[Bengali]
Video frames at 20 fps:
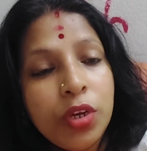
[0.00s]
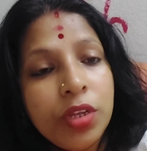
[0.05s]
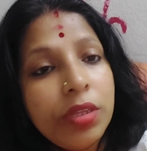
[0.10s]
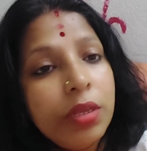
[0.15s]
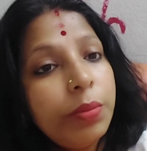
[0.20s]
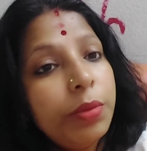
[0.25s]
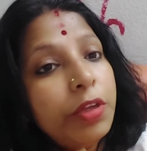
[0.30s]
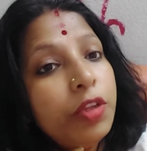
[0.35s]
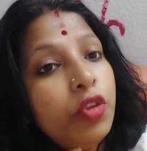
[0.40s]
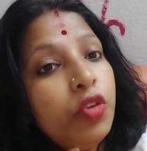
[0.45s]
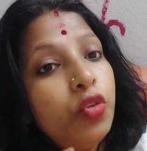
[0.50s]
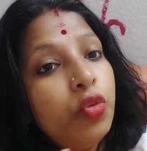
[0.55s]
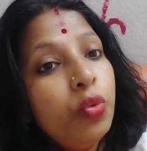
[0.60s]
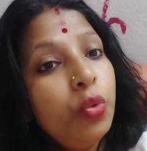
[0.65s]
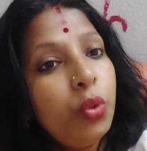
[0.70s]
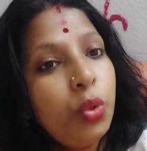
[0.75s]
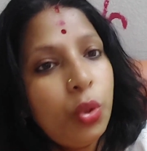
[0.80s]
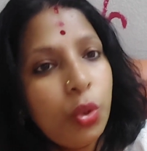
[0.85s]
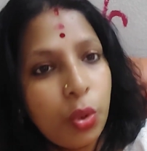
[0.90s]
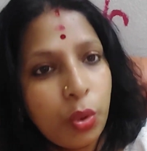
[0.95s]
হয়ে যাবে
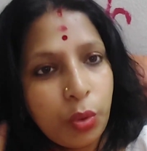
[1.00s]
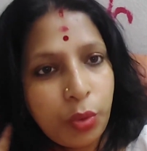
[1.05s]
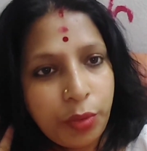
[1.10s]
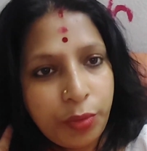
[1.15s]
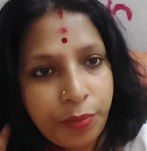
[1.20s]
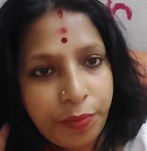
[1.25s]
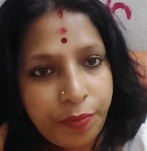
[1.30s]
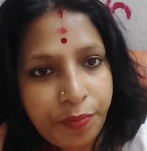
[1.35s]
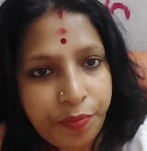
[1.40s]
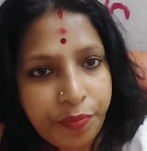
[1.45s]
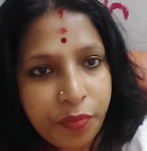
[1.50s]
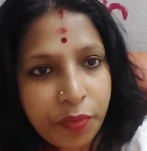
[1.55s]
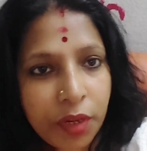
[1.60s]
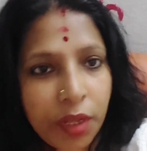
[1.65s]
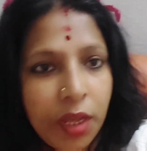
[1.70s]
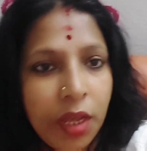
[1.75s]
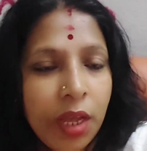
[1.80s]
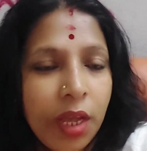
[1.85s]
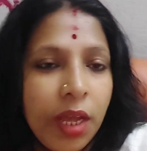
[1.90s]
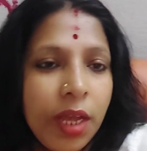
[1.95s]
যুদ্ধ
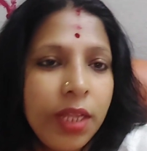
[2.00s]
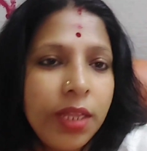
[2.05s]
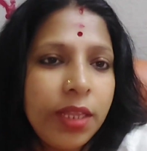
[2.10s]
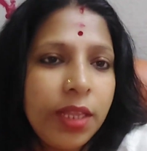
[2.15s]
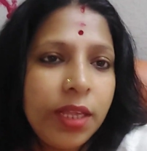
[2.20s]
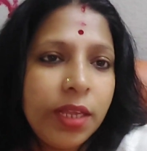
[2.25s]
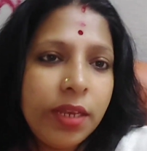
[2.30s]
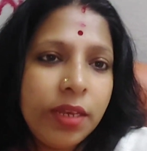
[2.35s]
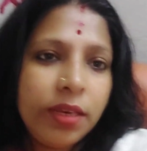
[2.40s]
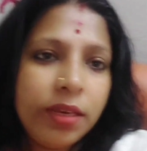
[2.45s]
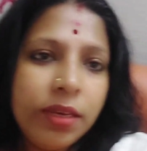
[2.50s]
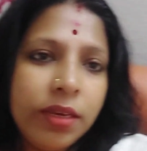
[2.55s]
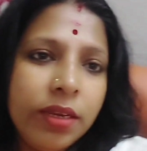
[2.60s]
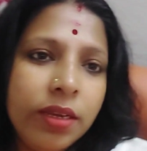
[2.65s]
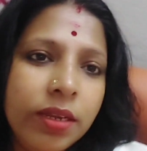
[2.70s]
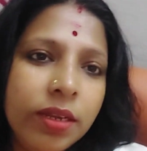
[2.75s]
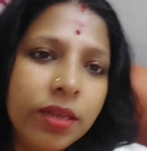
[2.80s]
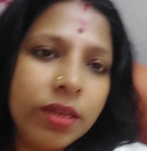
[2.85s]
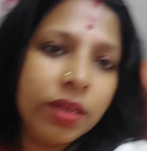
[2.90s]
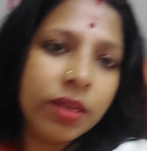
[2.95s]
দেন
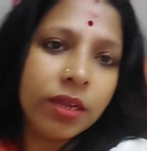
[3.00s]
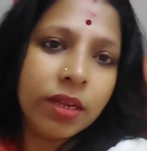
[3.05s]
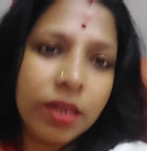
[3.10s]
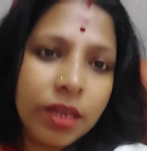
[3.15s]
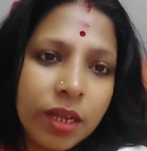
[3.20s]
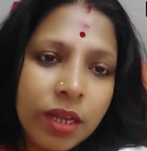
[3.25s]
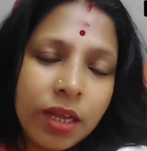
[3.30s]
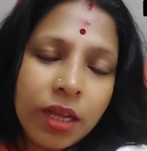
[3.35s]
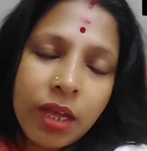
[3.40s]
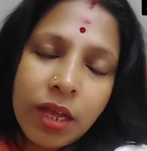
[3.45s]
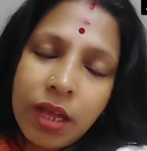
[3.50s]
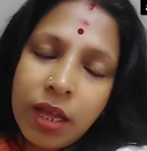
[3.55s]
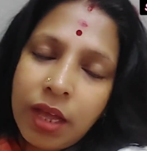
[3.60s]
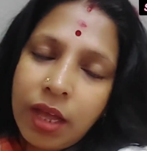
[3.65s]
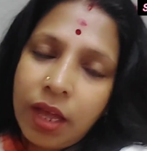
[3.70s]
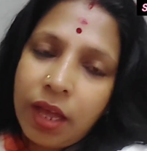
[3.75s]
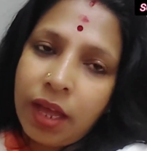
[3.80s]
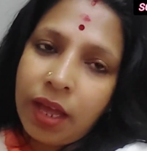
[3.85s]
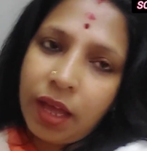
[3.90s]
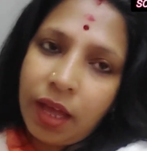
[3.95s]

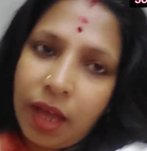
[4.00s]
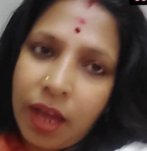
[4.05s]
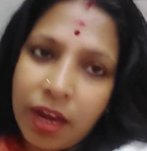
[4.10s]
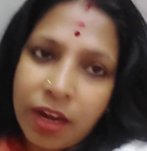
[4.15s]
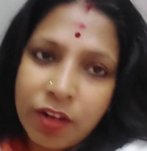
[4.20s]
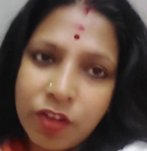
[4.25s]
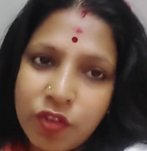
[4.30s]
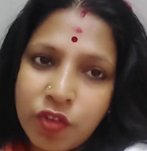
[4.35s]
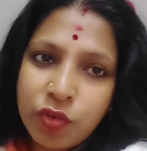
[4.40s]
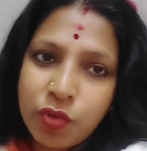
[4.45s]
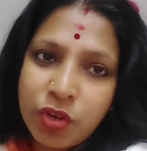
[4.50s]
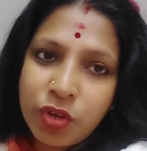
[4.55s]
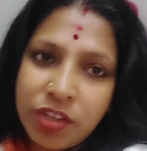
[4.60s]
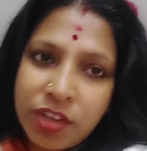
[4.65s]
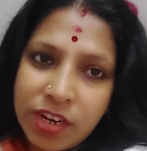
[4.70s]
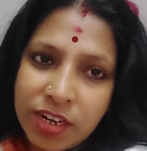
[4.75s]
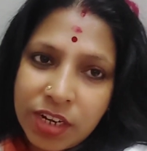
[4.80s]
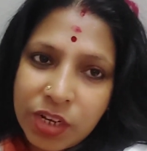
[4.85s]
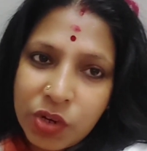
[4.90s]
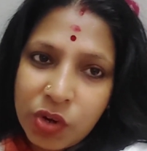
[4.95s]
হ্যাঁ আর ছুটি
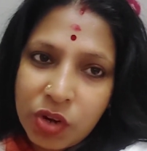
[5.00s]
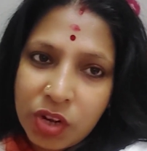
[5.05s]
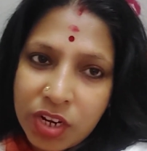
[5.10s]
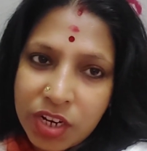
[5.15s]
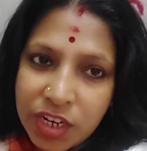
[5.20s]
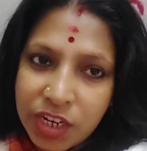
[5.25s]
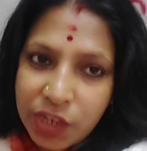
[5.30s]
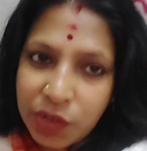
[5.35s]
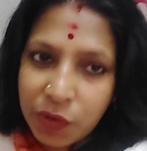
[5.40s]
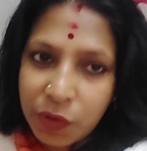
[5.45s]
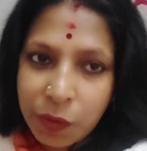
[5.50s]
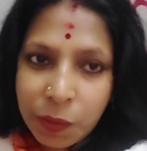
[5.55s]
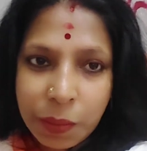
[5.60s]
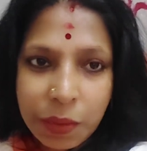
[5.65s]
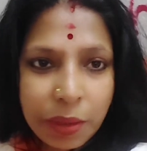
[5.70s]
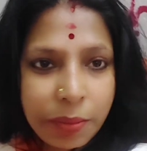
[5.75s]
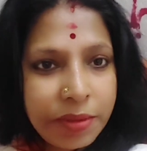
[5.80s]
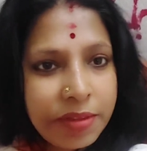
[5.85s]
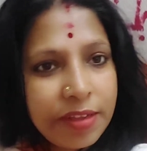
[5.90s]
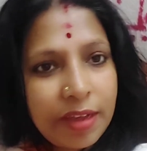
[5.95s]
ছাটা করা
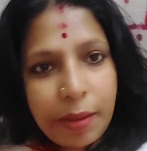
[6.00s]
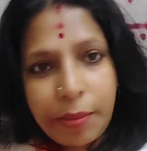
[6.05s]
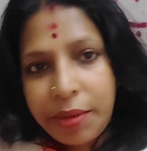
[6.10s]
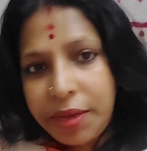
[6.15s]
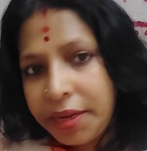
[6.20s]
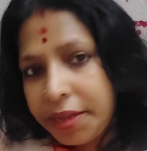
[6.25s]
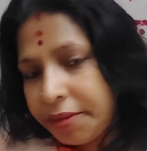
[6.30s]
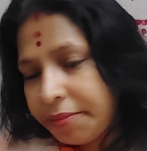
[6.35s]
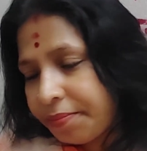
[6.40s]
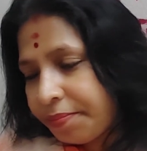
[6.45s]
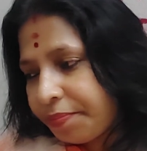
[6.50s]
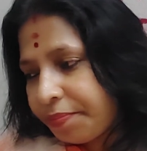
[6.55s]
সেরকমভাবে যাবে না